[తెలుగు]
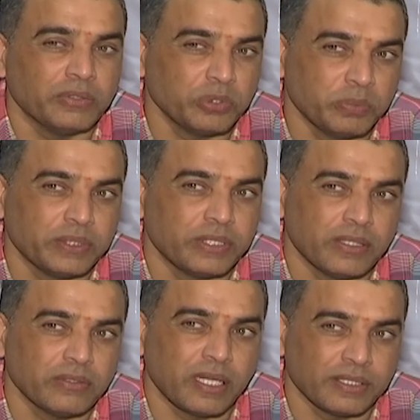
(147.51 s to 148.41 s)

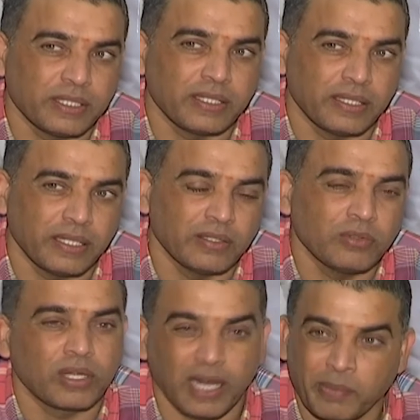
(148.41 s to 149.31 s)
చూపించాడు రాజశేఖర రెడ్డి గారు
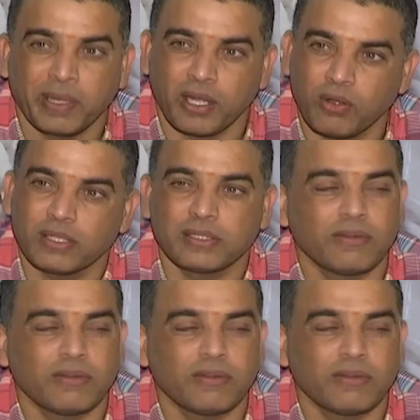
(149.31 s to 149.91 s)
ఒక రామారావు గారి